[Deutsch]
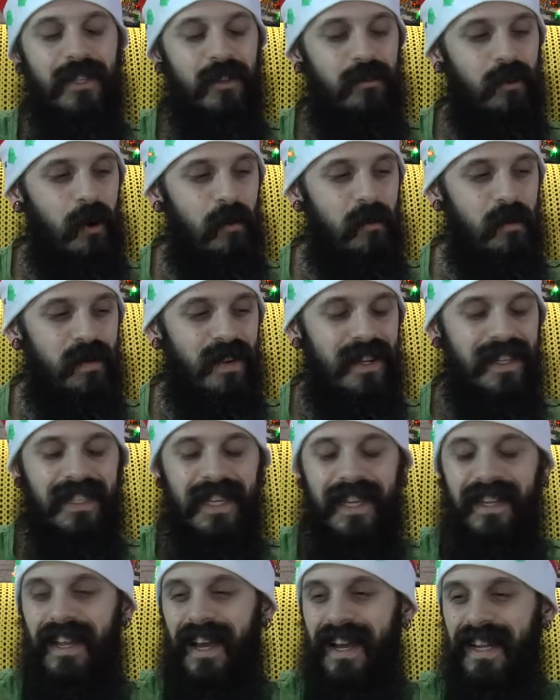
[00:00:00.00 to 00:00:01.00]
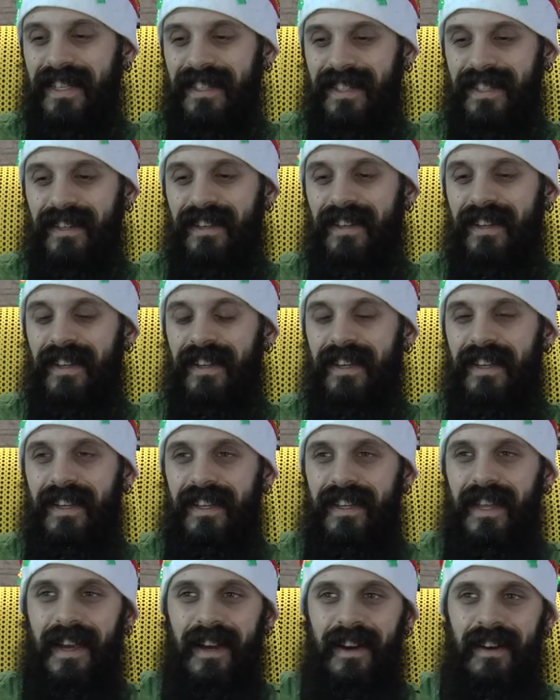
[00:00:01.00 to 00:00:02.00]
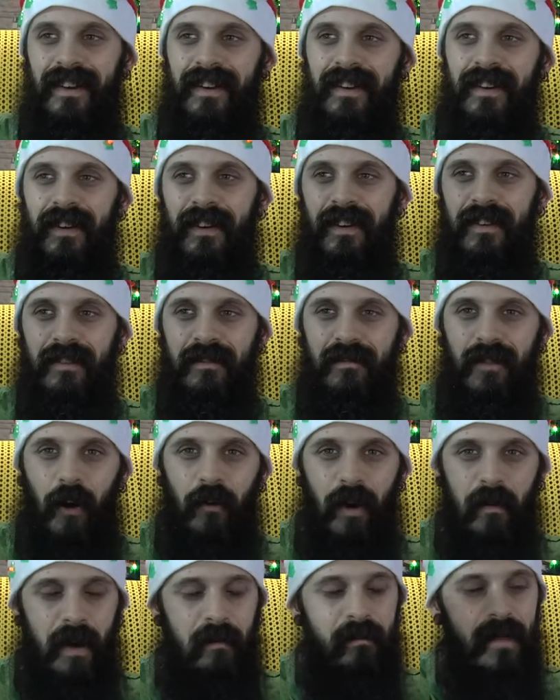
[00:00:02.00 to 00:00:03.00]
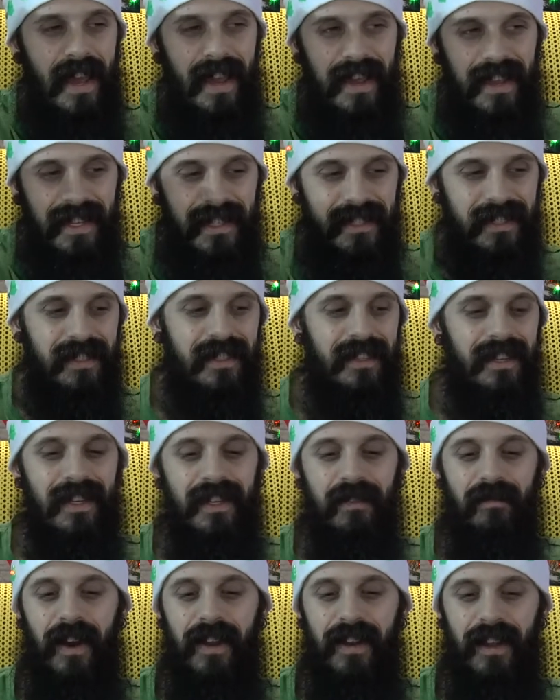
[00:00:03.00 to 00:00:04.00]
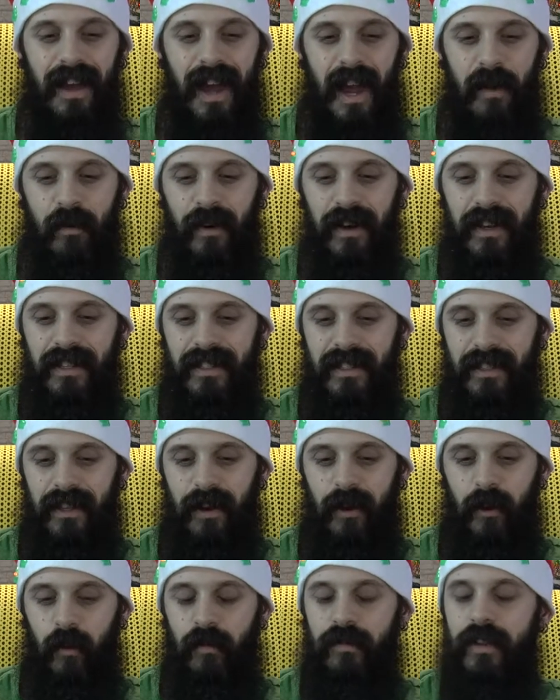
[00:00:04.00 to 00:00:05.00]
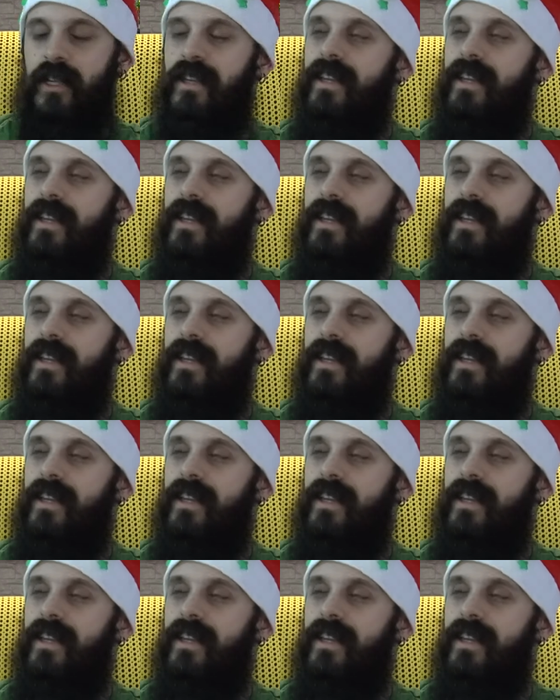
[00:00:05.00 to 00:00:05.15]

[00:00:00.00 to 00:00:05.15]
Ich freue mich über jeden Einzelnen, der auf einmal mehr ist in meiner Aboliste da oben, nicht,